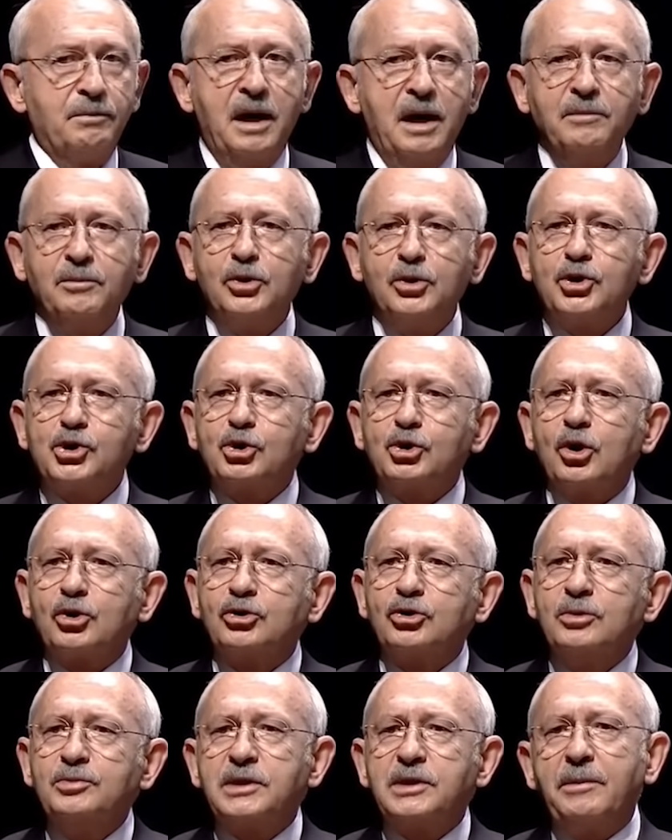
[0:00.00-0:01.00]
Ben bunu
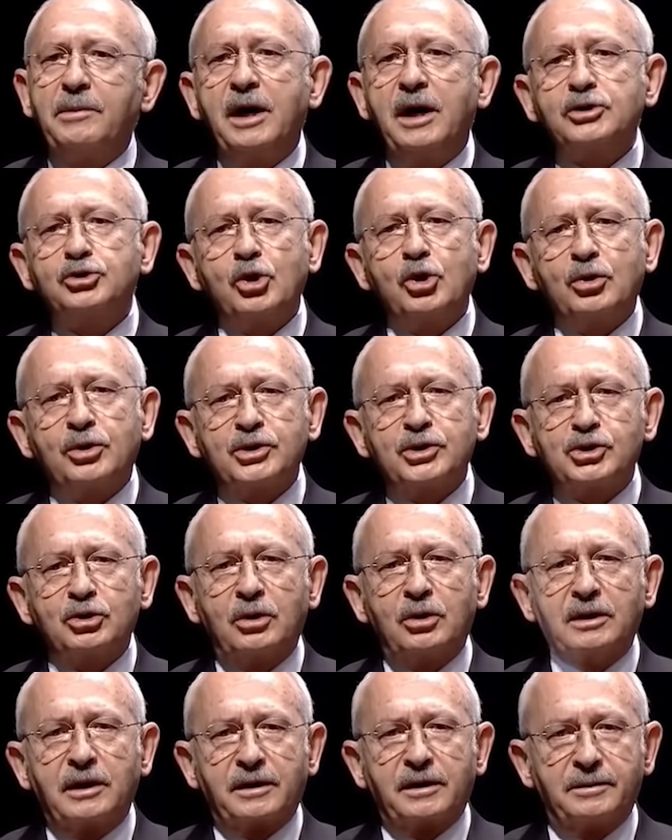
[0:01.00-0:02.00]
sorduğum zaman çok
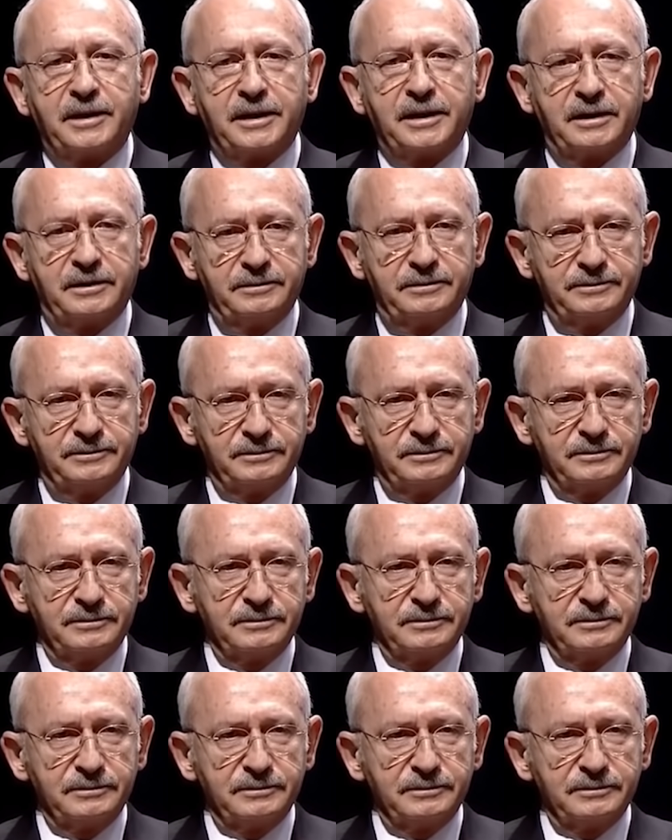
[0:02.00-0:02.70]
kızıyorlar bana